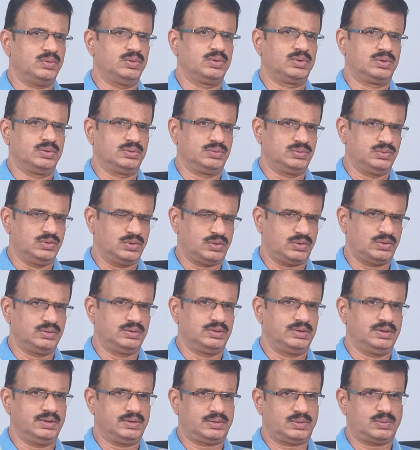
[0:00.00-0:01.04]
కోర్టు
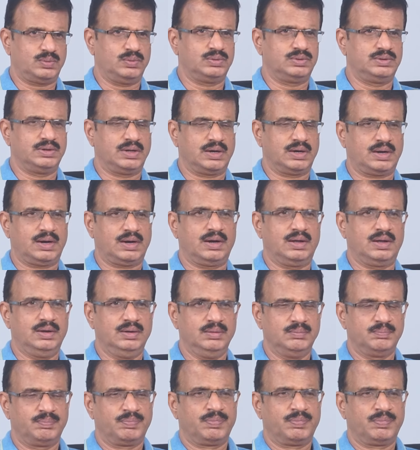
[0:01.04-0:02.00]
జోక్యం చేసుకోవచ్చు జనరల్గా